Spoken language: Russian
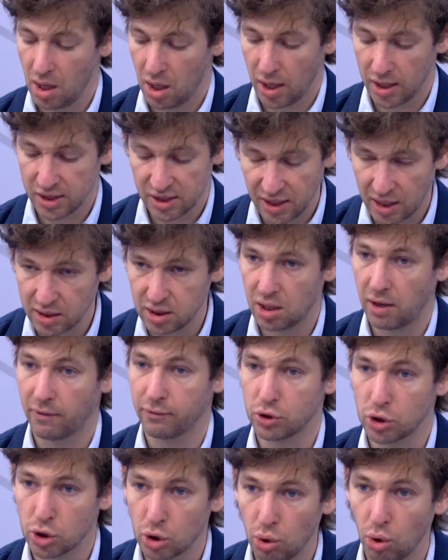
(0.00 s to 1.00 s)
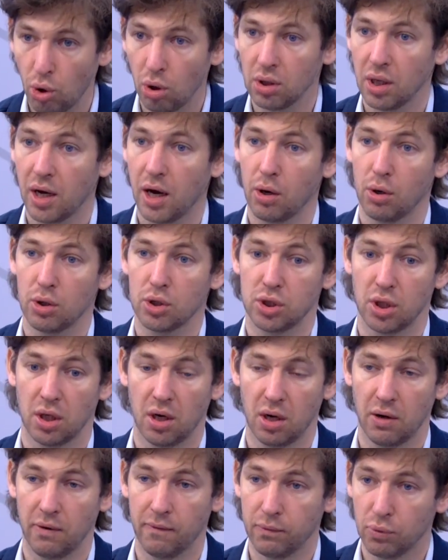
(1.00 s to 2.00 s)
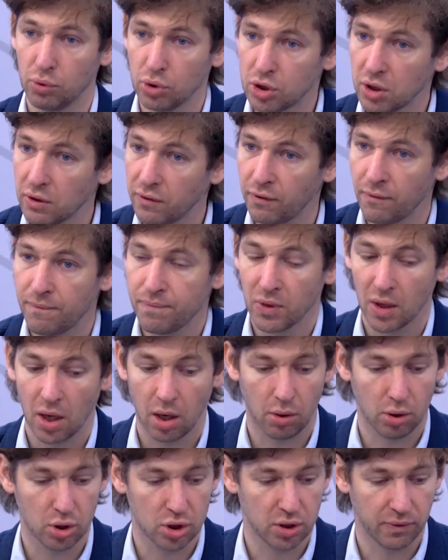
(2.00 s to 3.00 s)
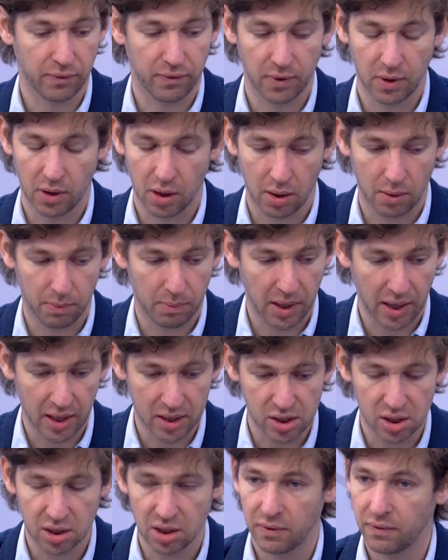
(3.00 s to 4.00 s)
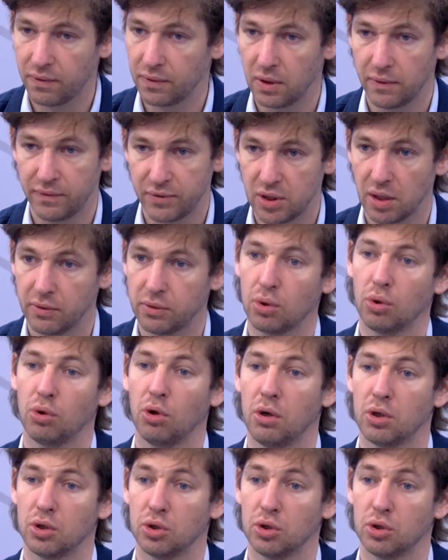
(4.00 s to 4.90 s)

э, садиков, школ, хороших вузов, хороших э, магазинов и все другое.